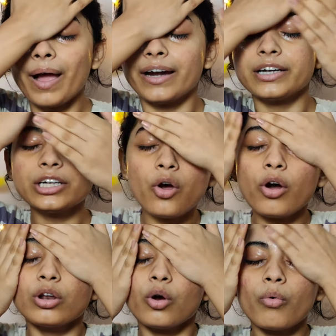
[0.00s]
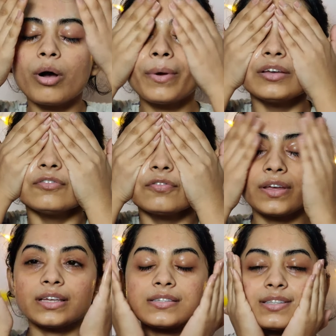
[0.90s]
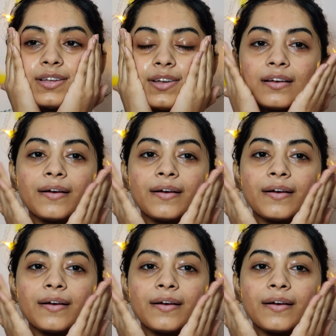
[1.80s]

पैट ऑल ओवर माई फेस